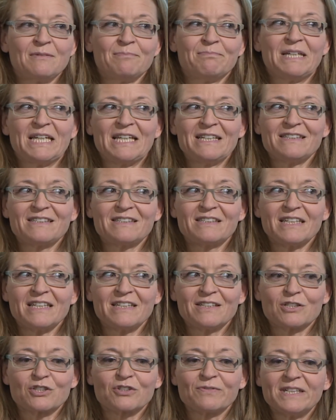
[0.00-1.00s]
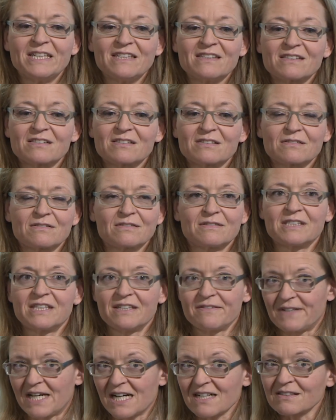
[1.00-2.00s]
Wir haben in der Schweiz
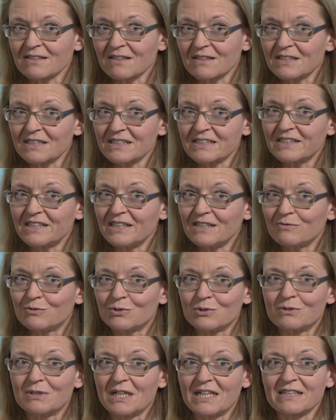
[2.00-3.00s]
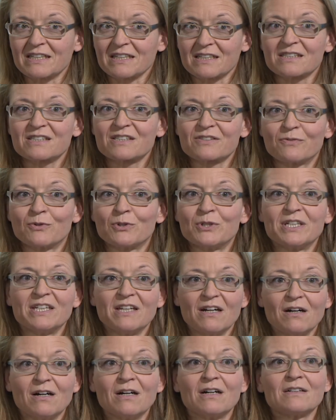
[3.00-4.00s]
die Werkgarantie, wo eigentlich zwei
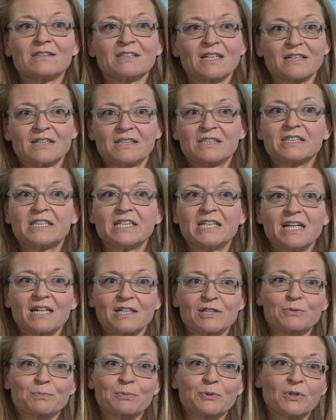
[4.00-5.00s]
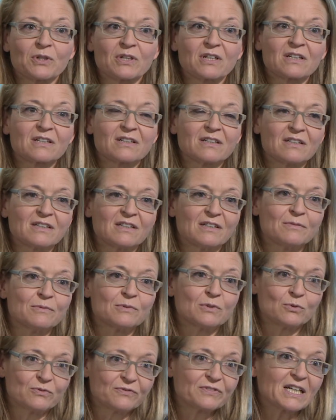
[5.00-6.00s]
Jahre Garantieansprüche äh,
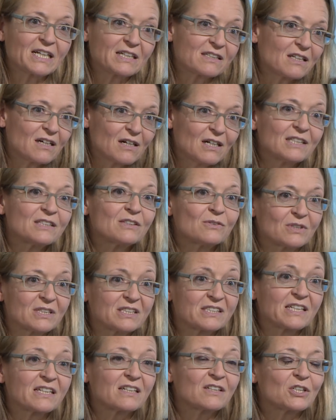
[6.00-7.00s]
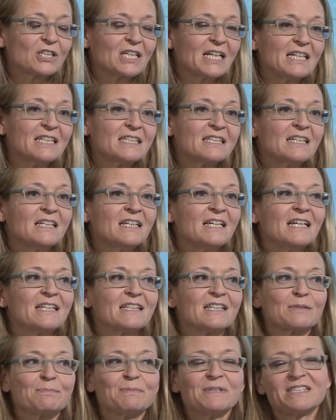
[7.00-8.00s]
aufrechterhalten oder sicherstellt.
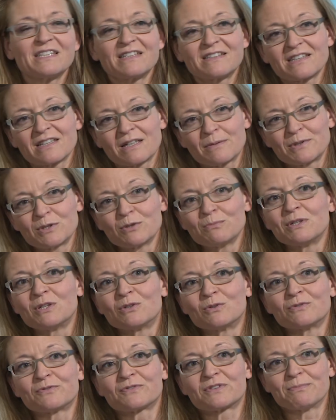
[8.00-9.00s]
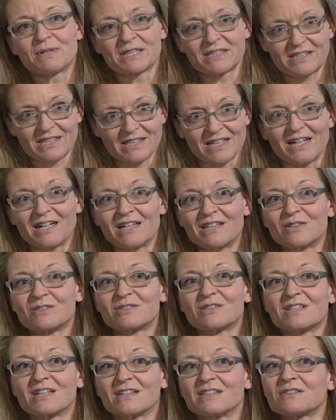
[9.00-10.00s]
Das bezieht sich aber nur aufs Material,
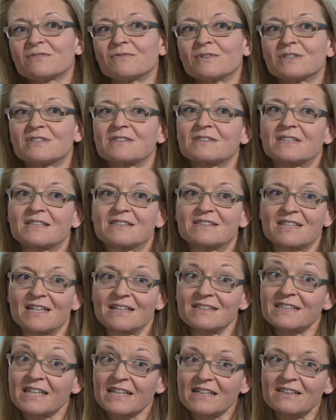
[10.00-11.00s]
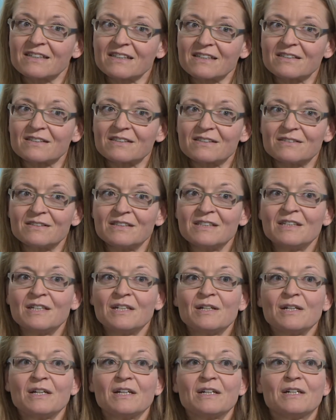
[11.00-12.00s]
also das, was der Zahntechniker
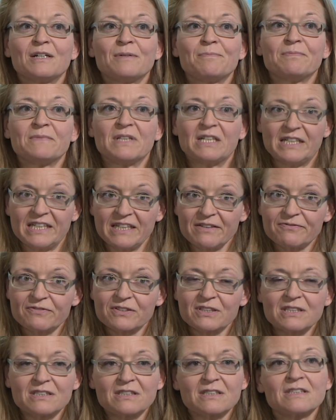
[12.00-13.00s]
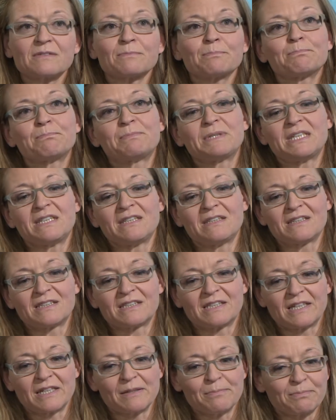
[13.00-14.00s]
ähm, liefert. Bei
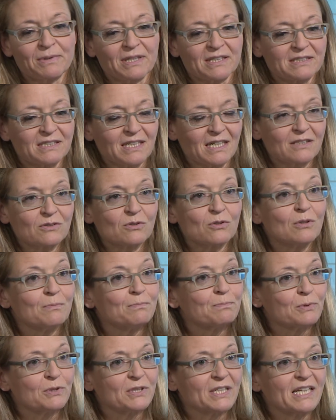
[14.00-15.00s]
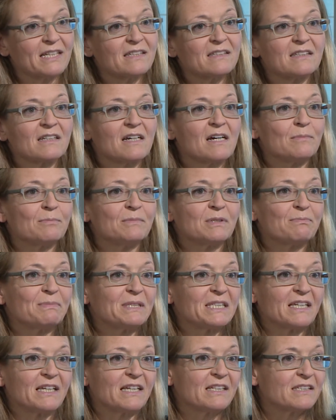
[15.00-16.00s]
den Implantatkomponenten haben wir
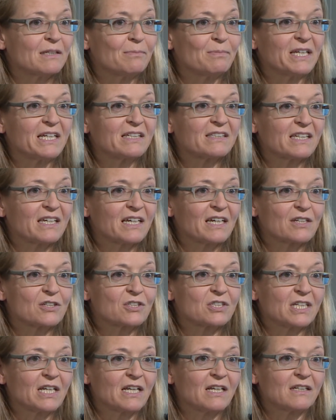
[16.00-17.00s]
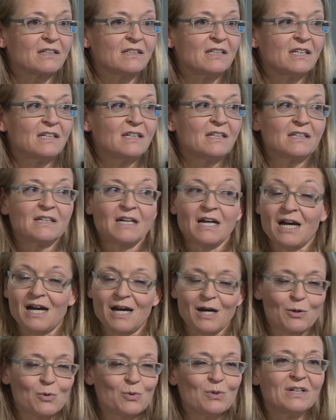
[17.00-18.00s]
bei den etablierten Herstellern
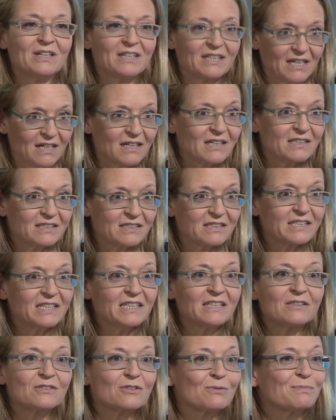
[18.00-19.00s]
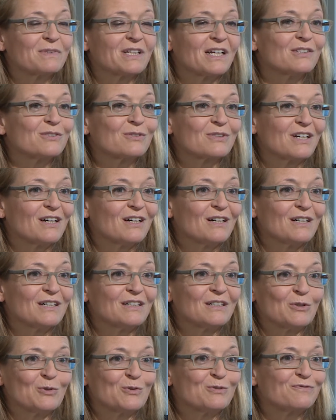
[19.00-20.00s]
auch eine Garantie, zum Teil
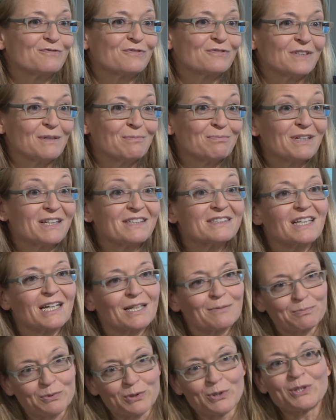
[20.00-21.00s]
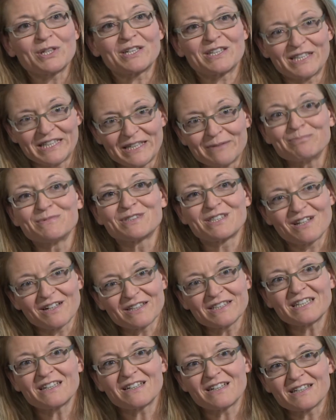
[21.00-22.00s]
sogar auf Implantatbrüche eine
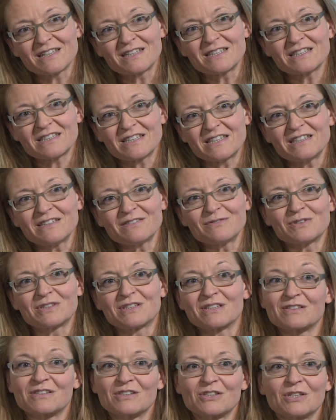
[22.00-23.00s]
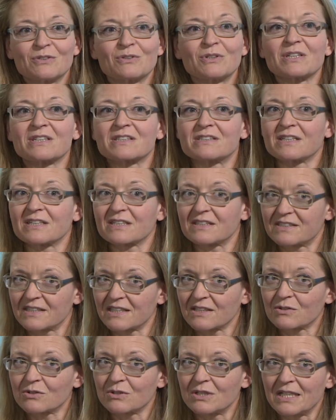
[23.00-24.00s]
lebenslange Garantie. Und das ist natürlich sicher
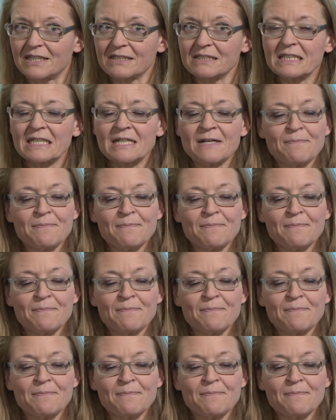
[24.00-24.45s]
sehr kulant.